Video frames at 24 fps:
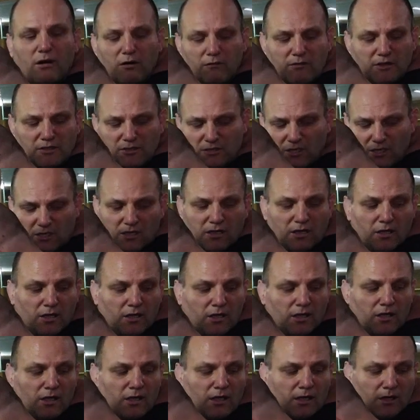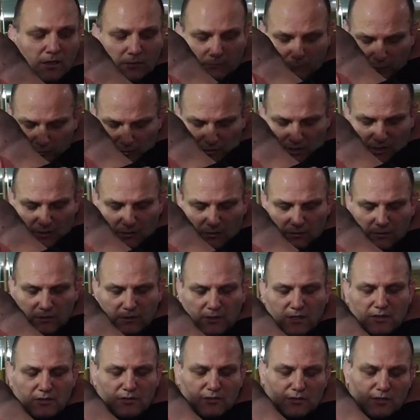chowa się pod jego,
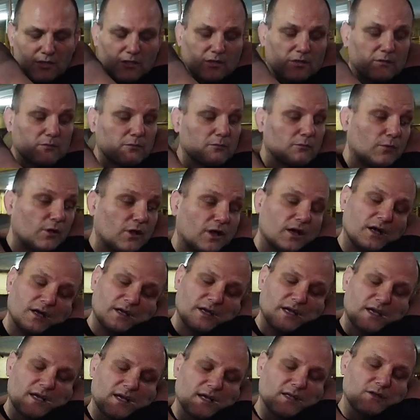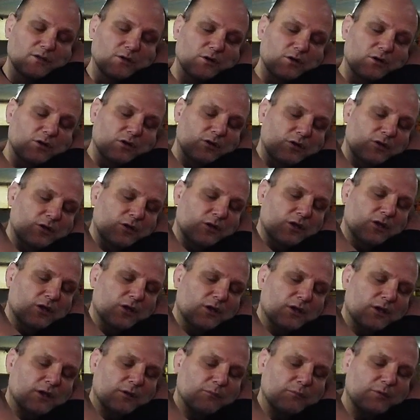e, znaczy się moja ręka do
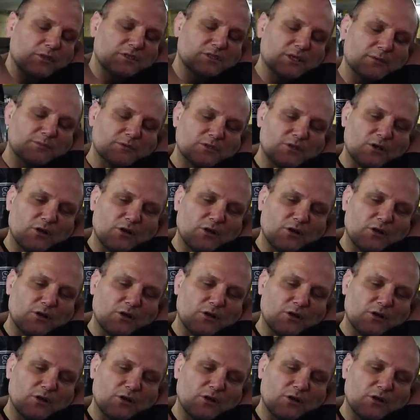biceps